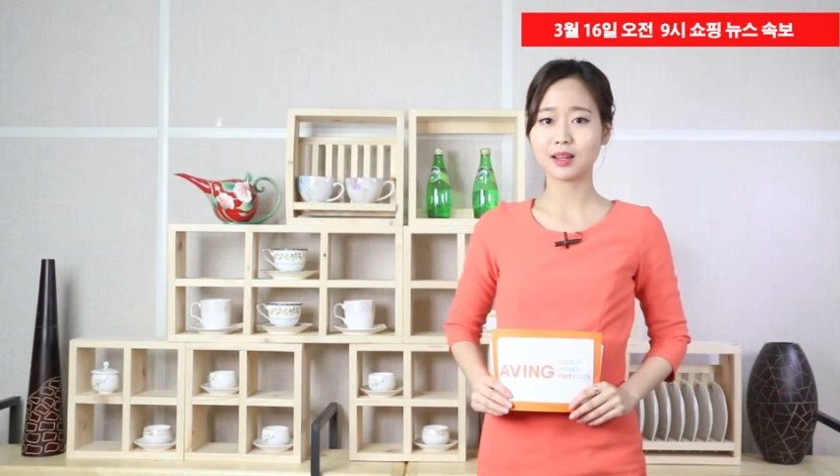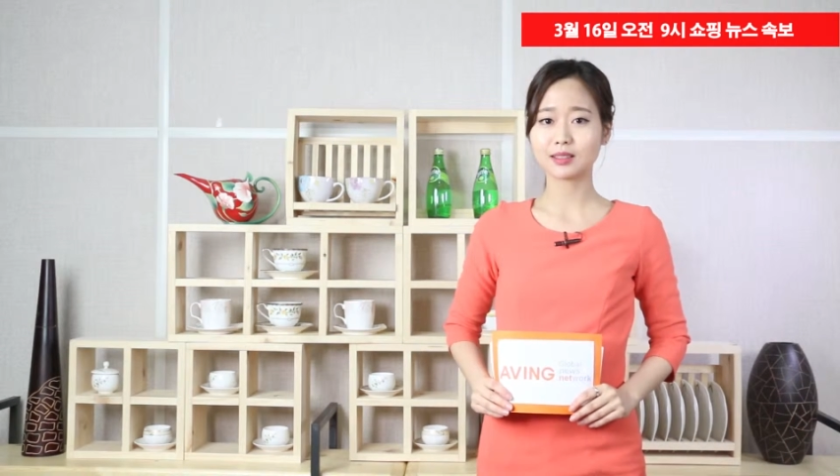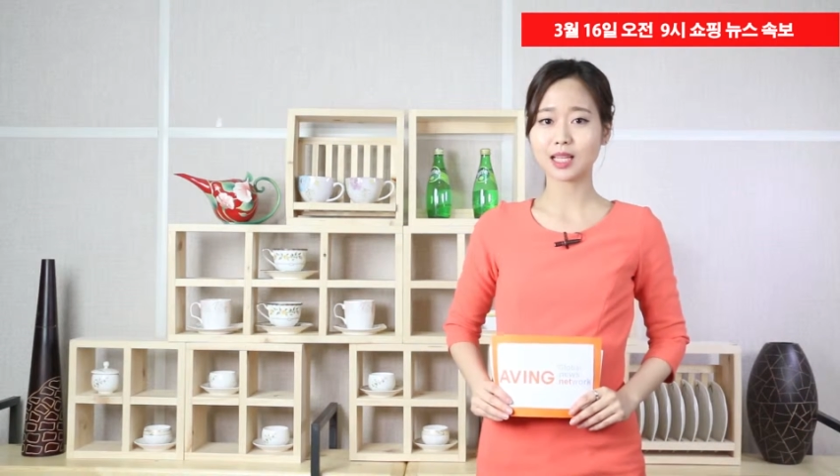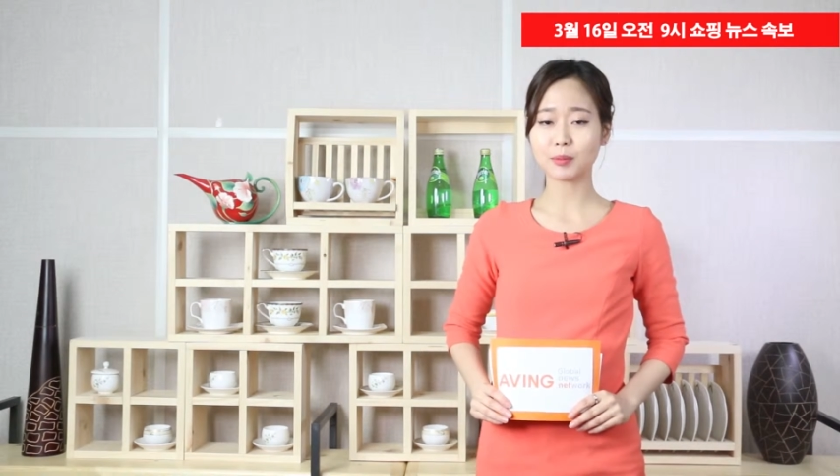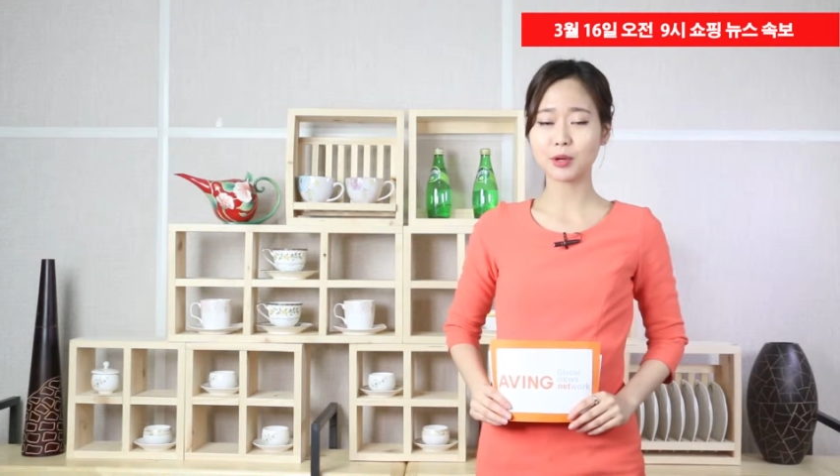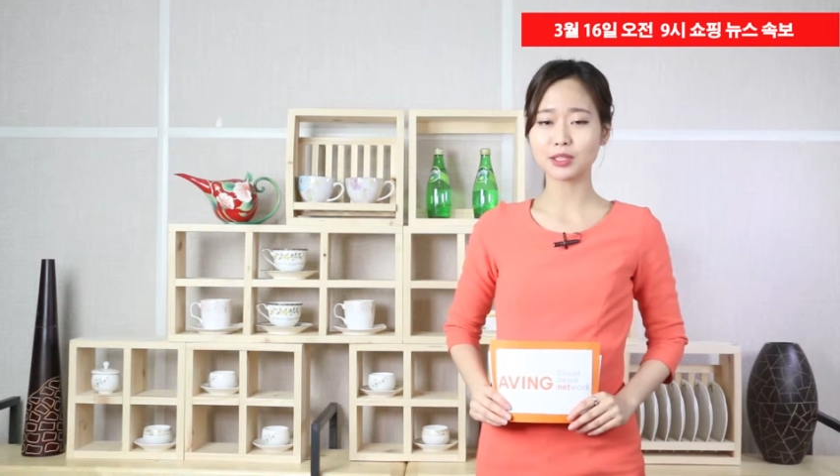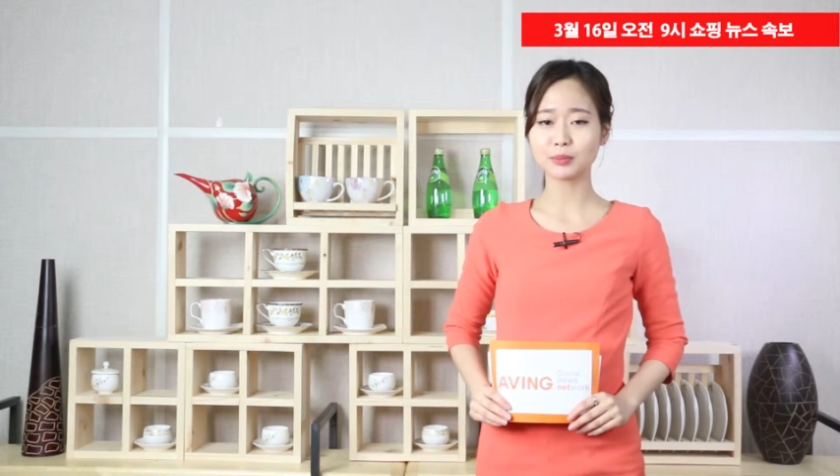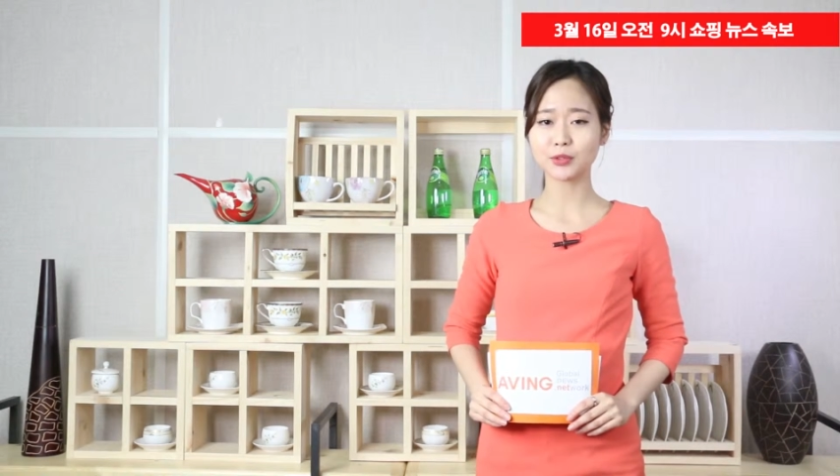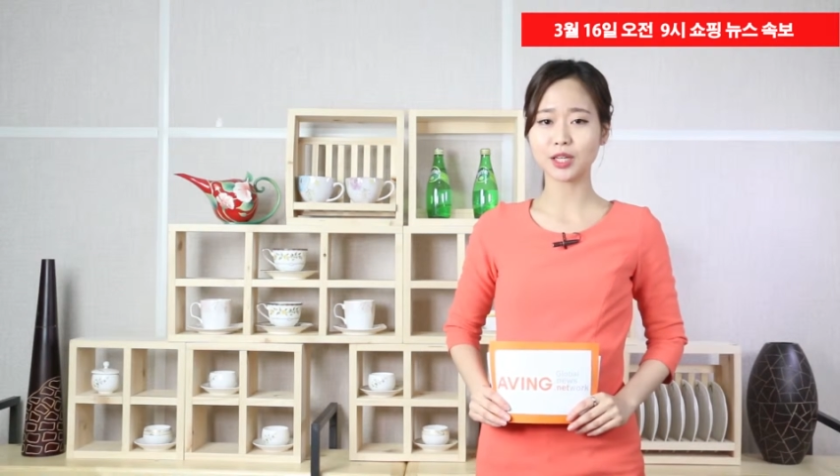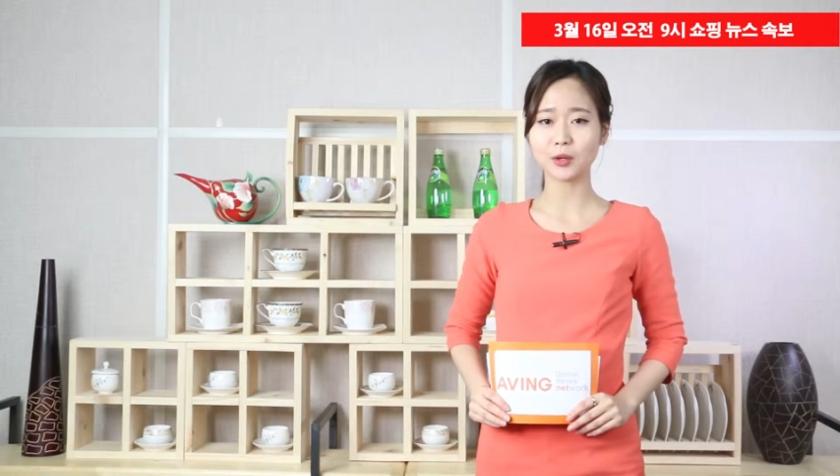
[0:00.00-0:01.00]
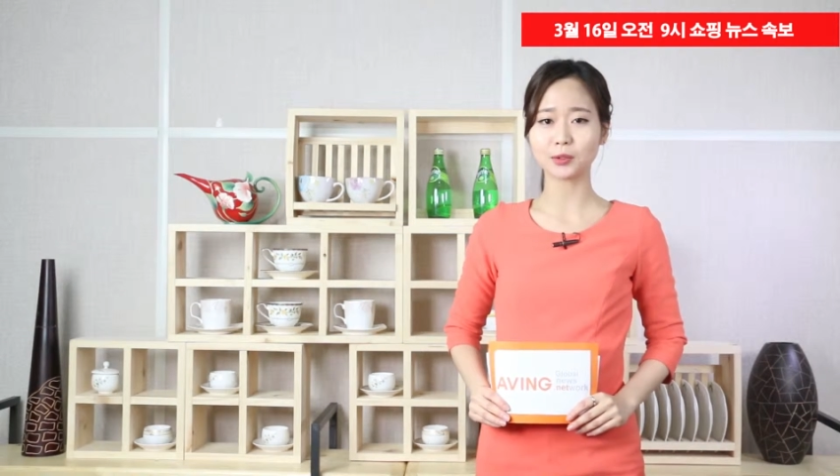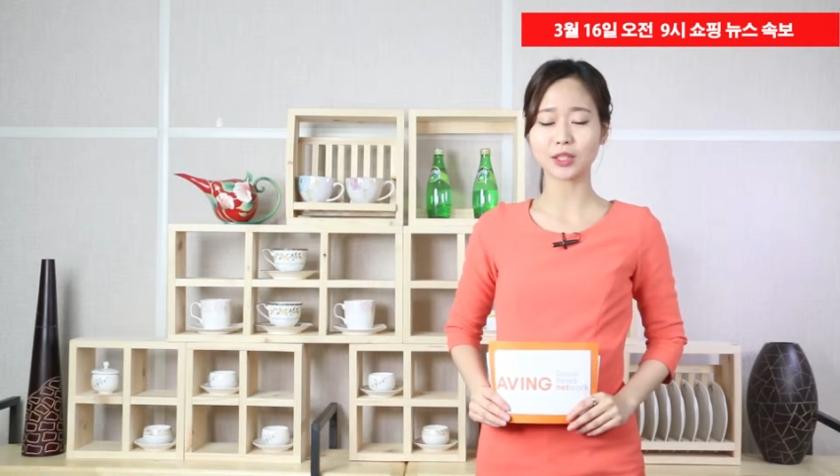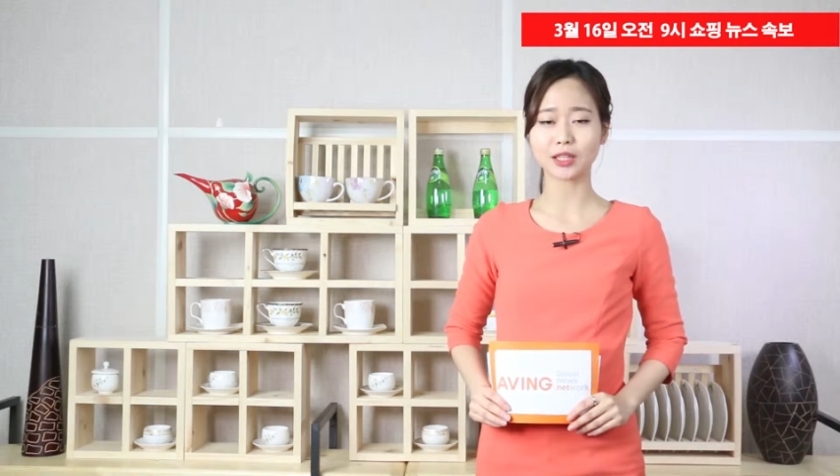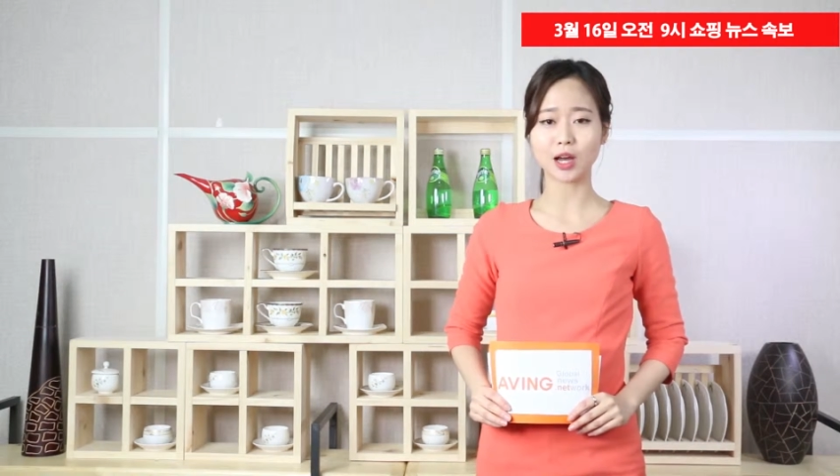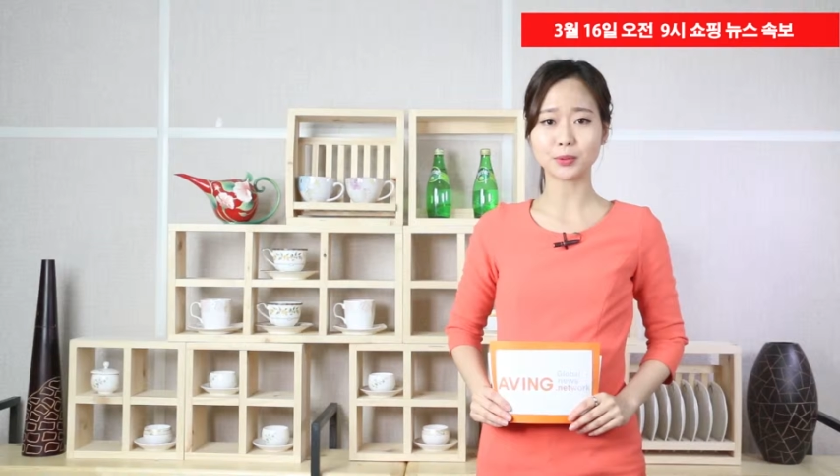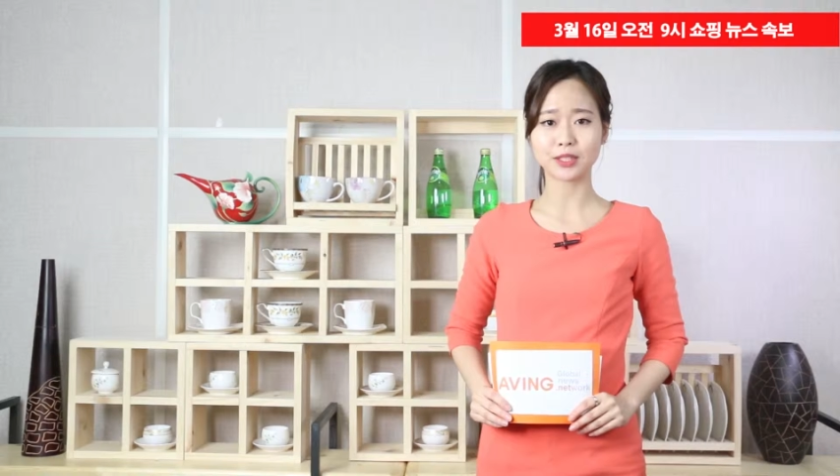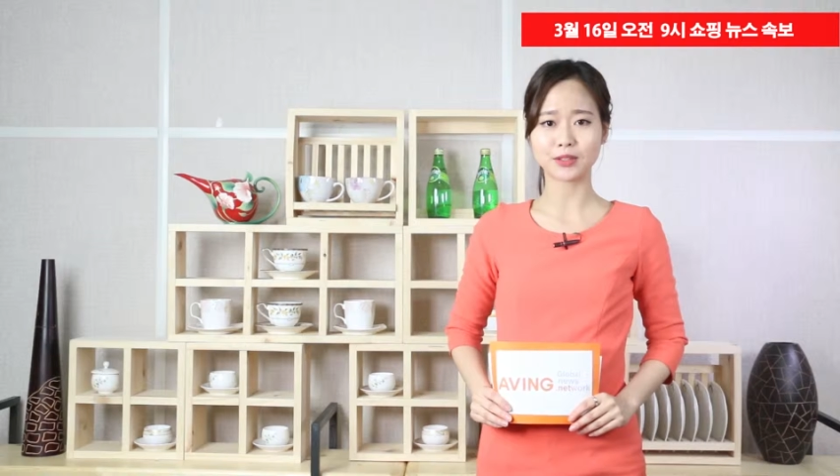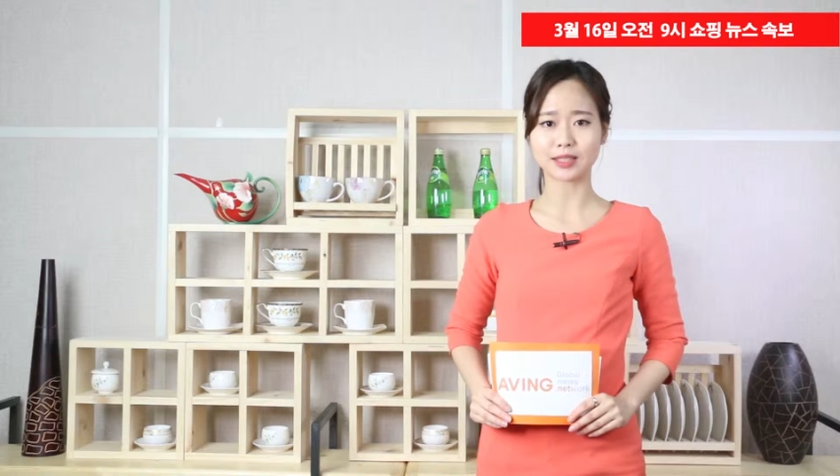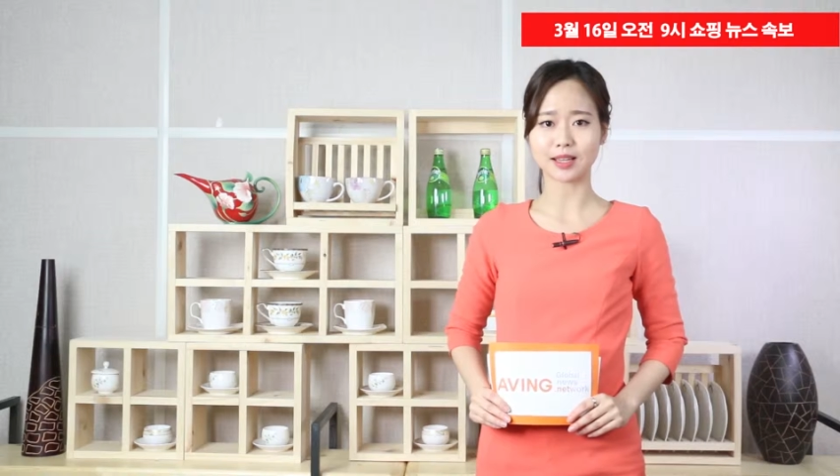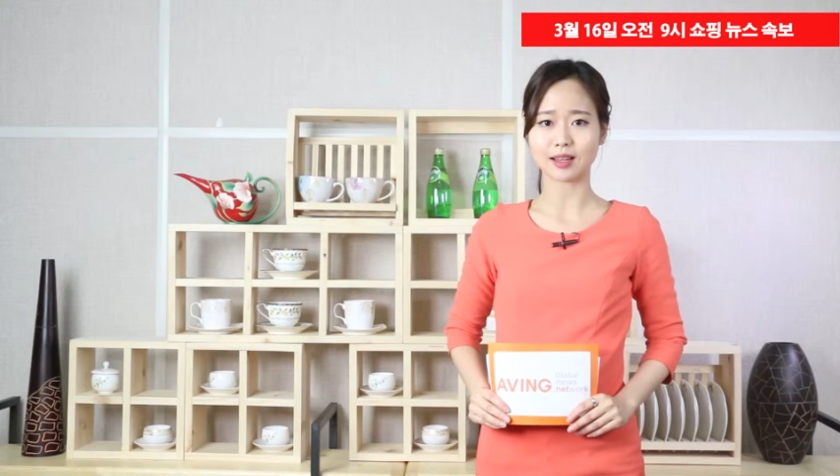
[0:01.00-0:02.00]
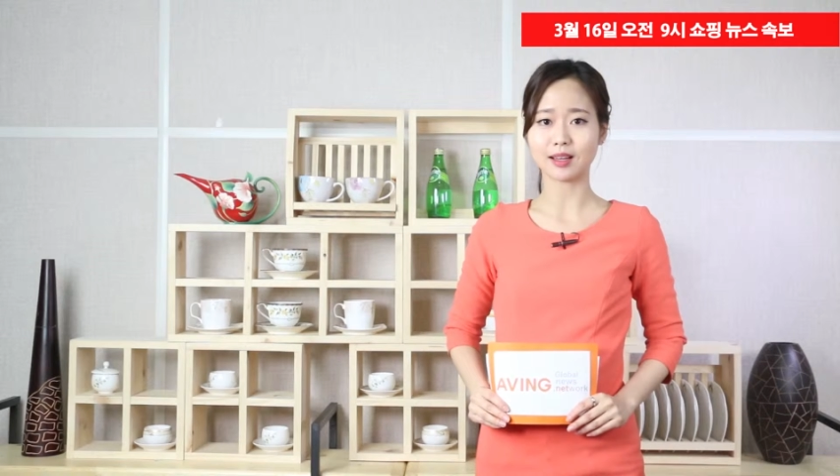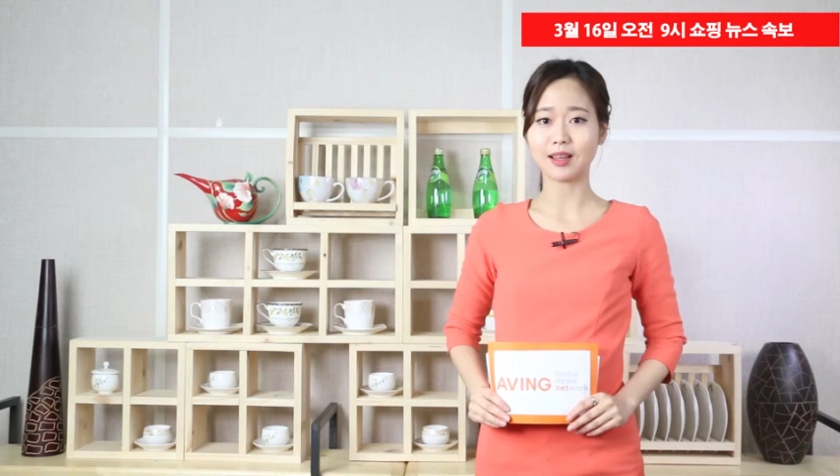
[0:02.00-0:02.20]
3월 16일 오전 9시 현재